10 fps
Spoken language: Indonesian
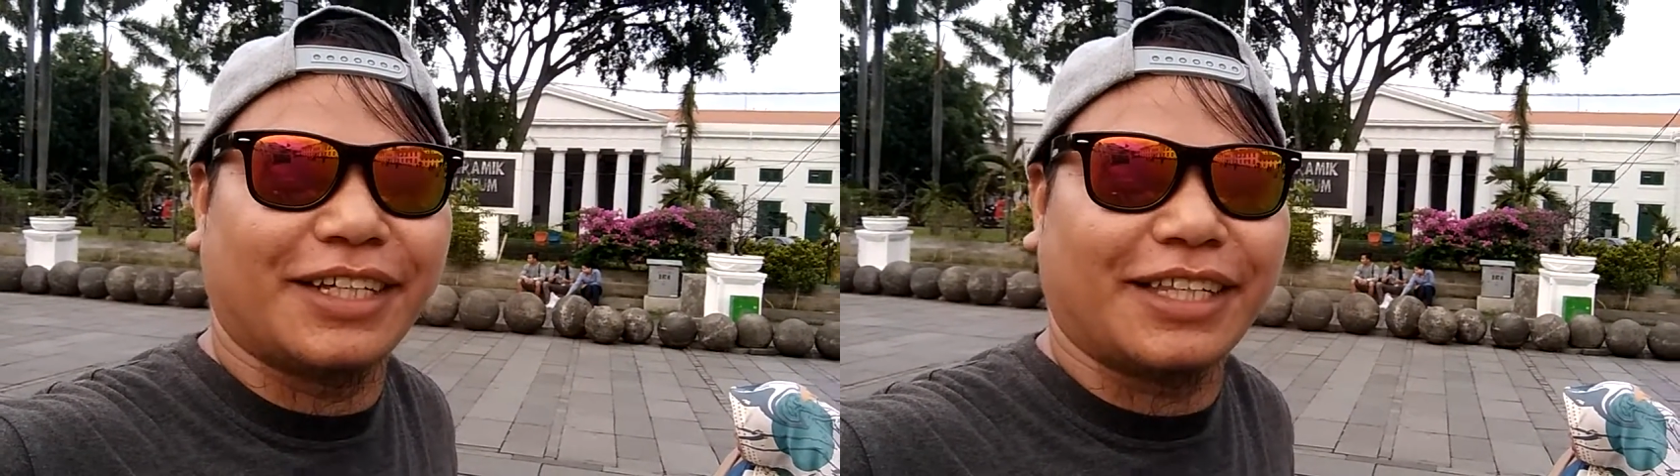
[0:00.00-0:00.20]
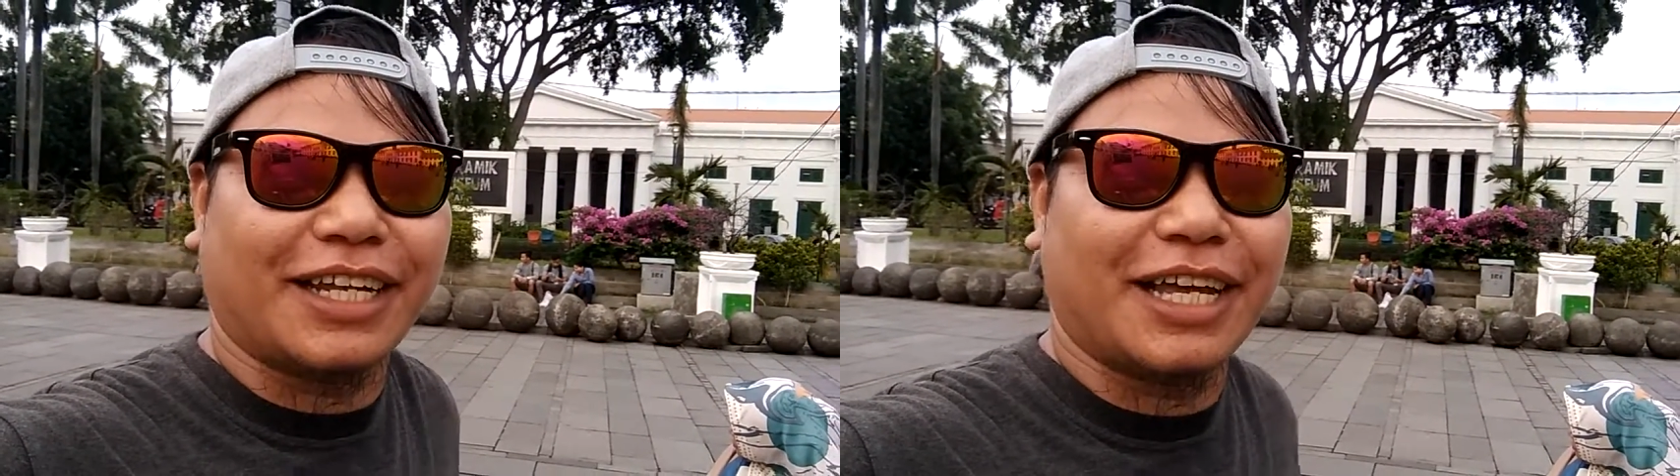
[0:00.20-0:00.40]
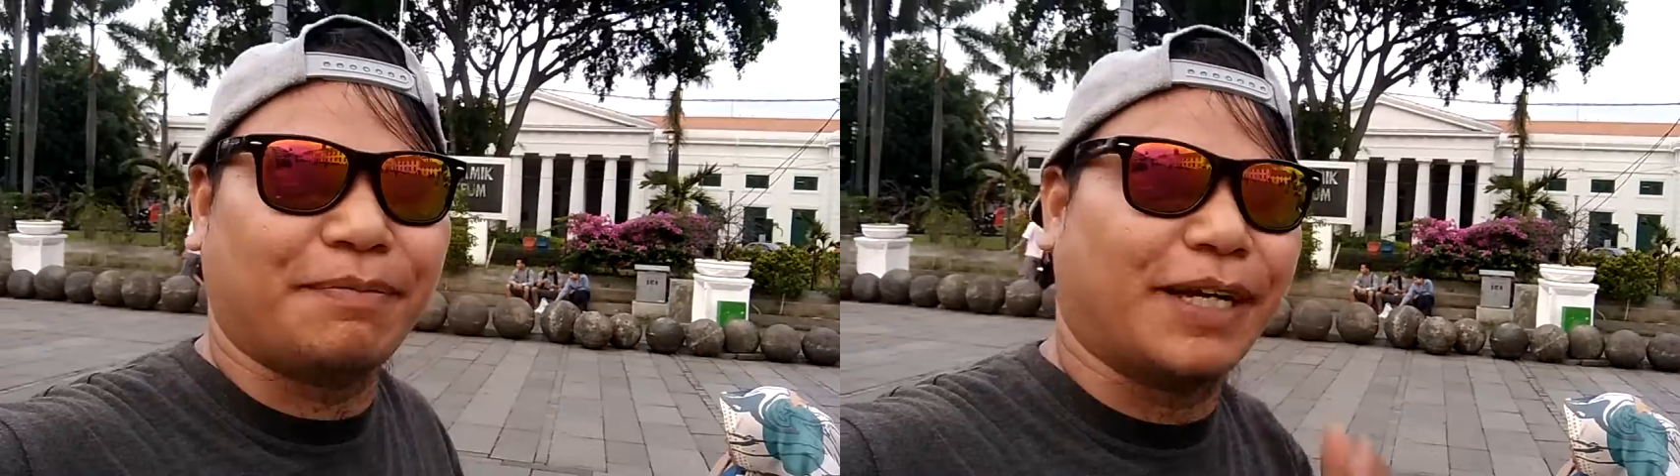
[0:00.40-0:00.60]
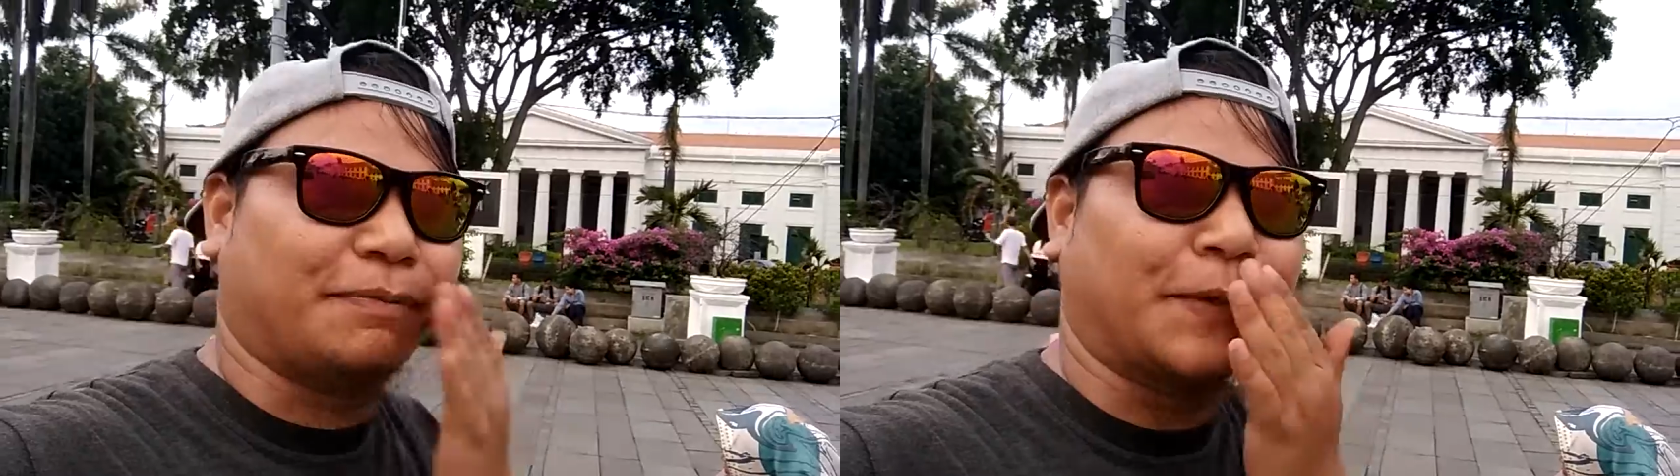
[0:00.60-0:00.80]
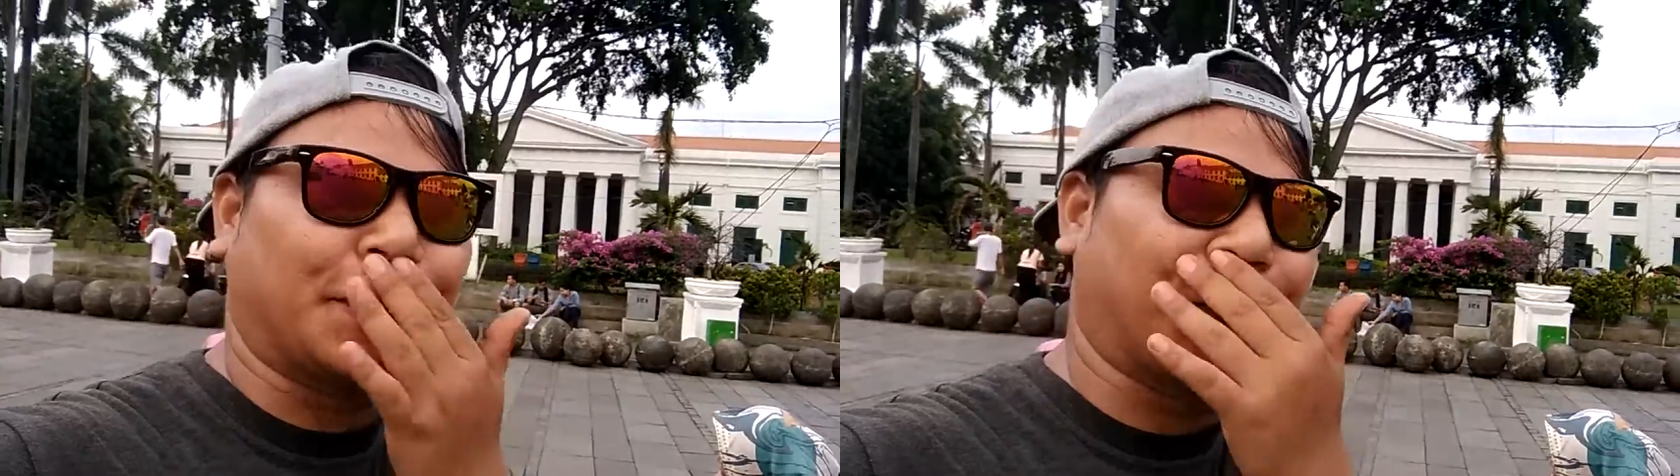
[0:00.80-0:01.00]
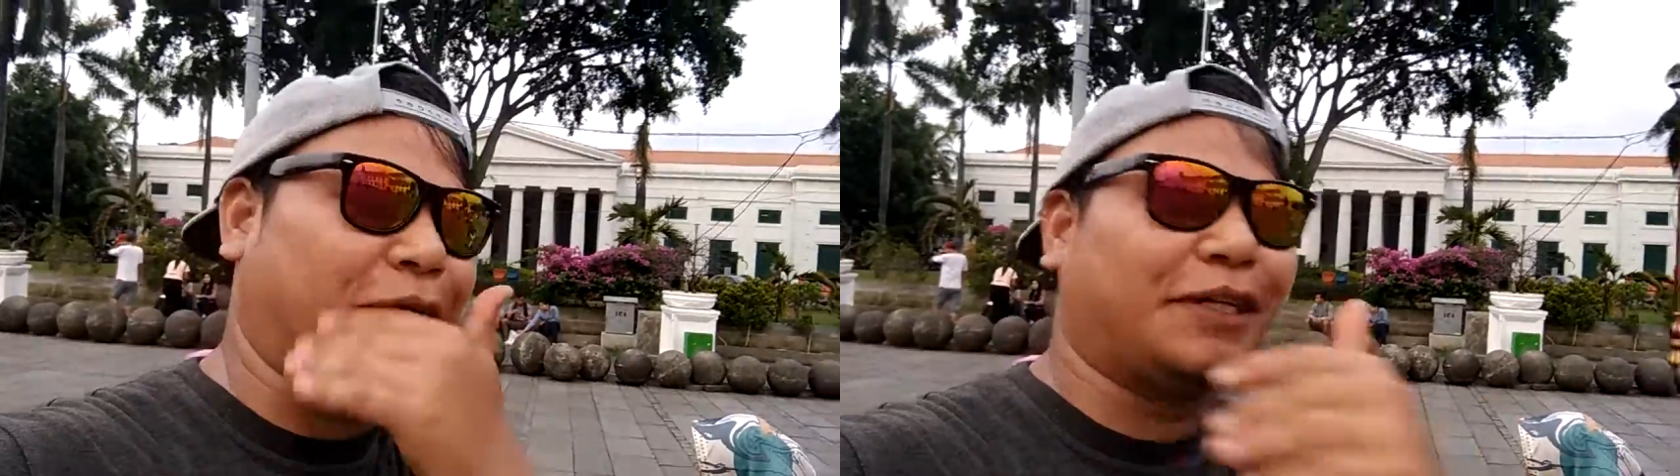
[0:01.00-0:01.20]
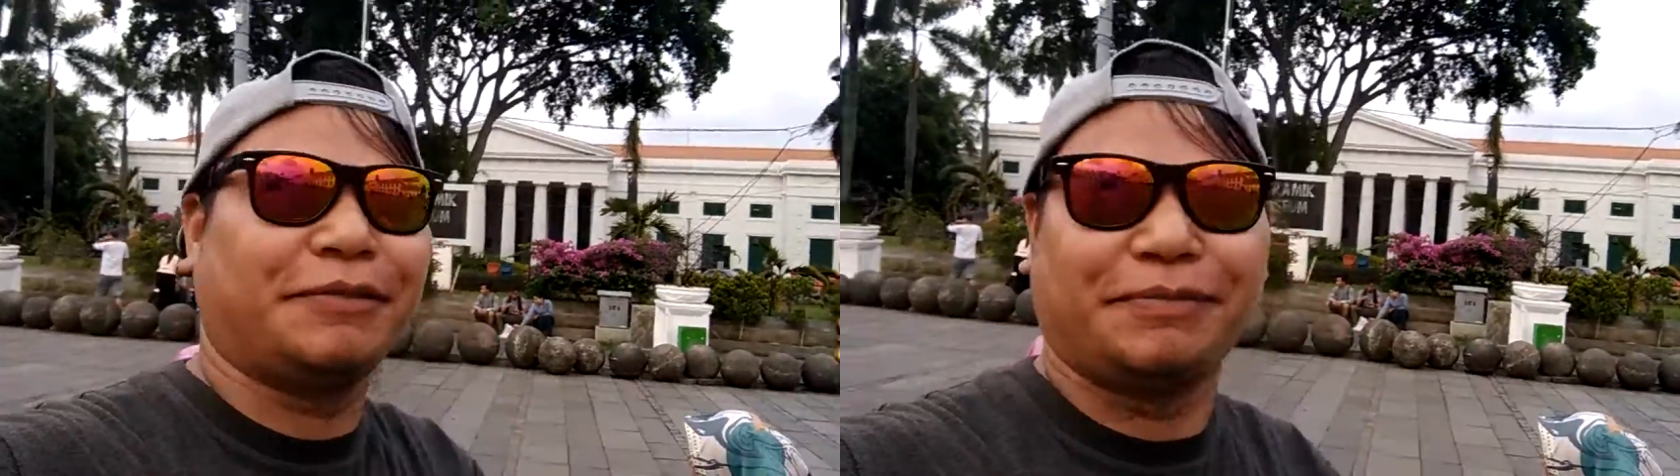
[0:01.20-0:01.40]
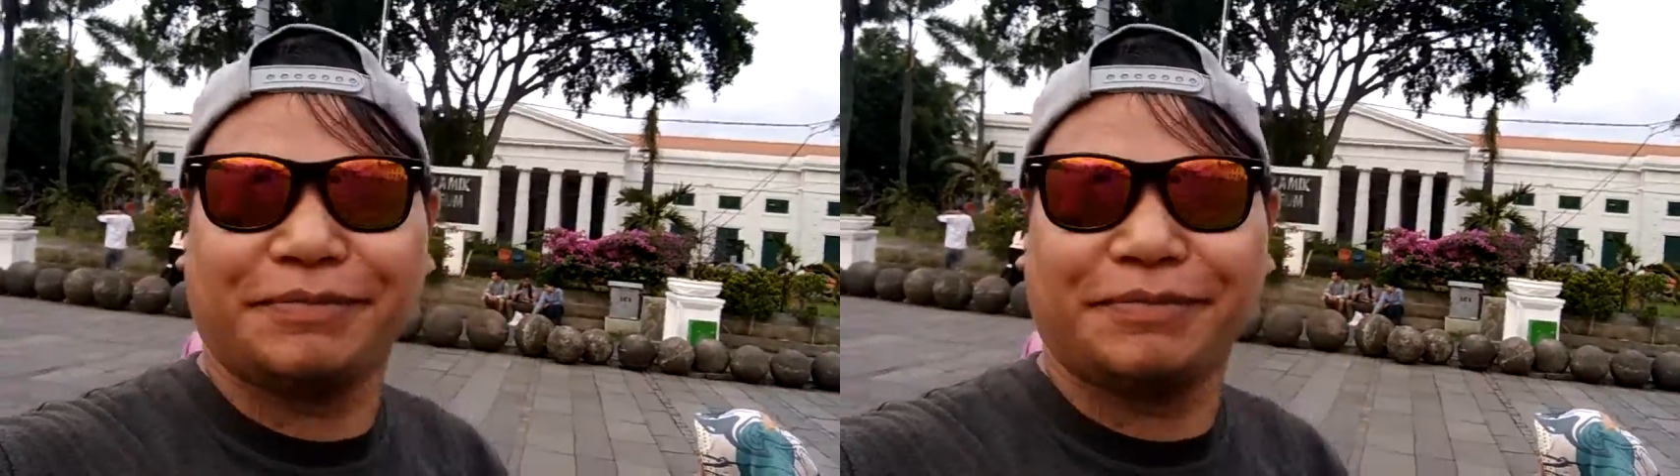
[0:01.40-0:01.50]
kita dapat foto